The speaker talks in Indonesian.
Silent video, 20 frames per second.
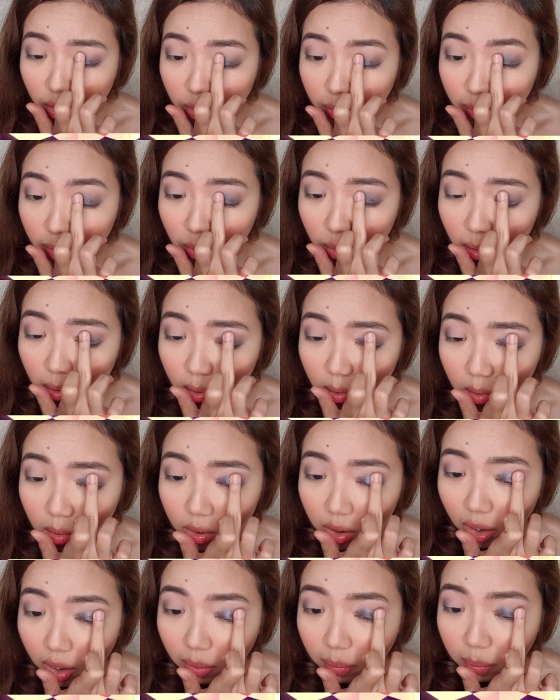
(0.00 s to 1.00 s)
cuman dulu tuh
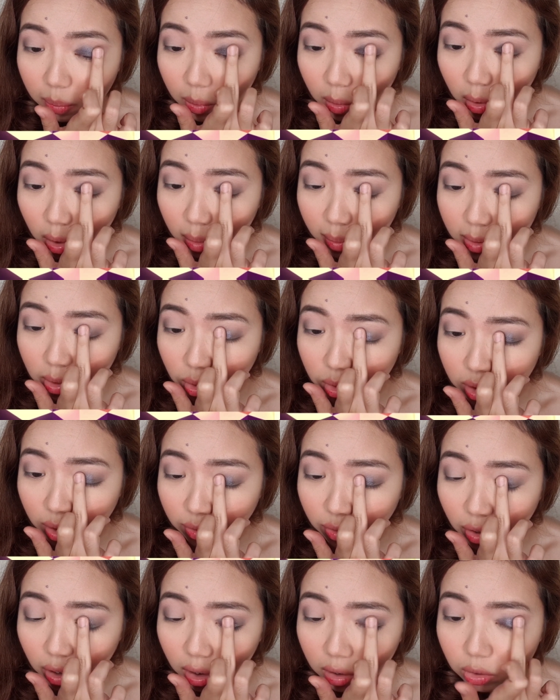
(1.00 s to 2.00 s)
ya ampun masuk
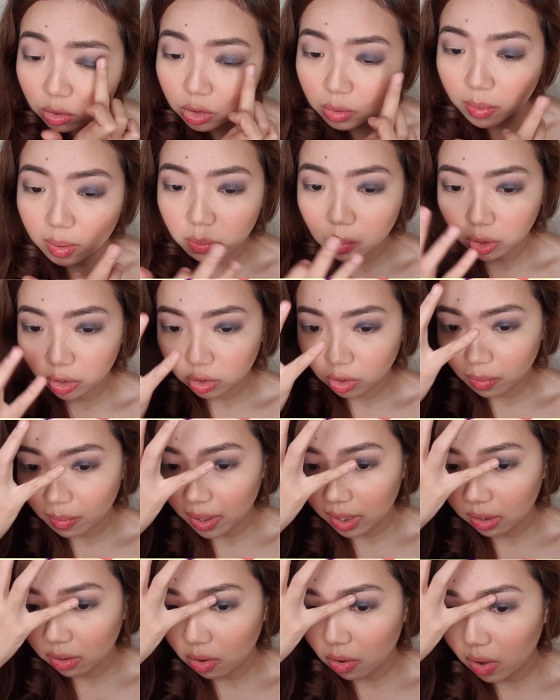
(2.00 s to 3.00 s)
Sephora tuh cuman buat
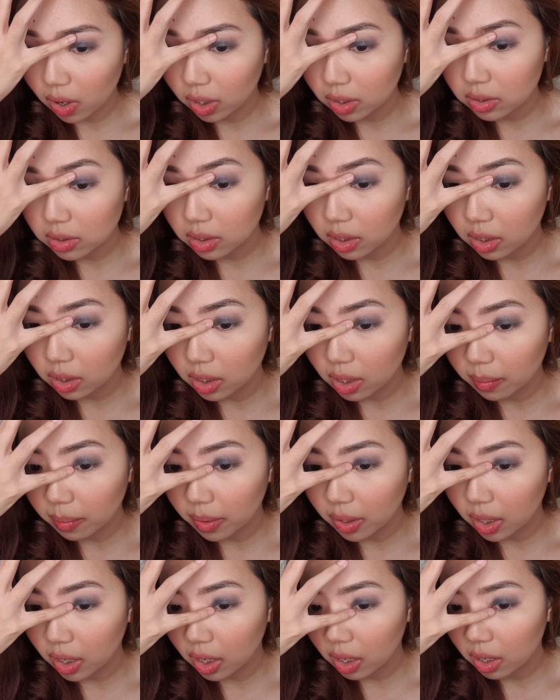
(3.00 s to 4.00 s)
nyobain doang sih nggak
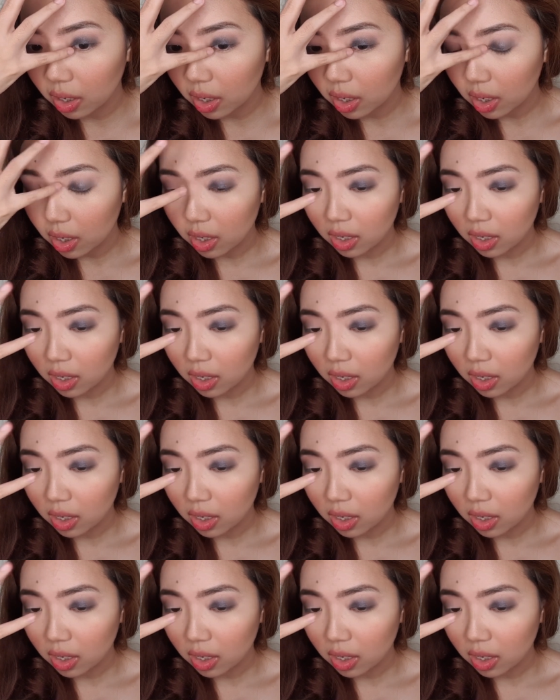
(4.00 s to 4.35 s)
pernah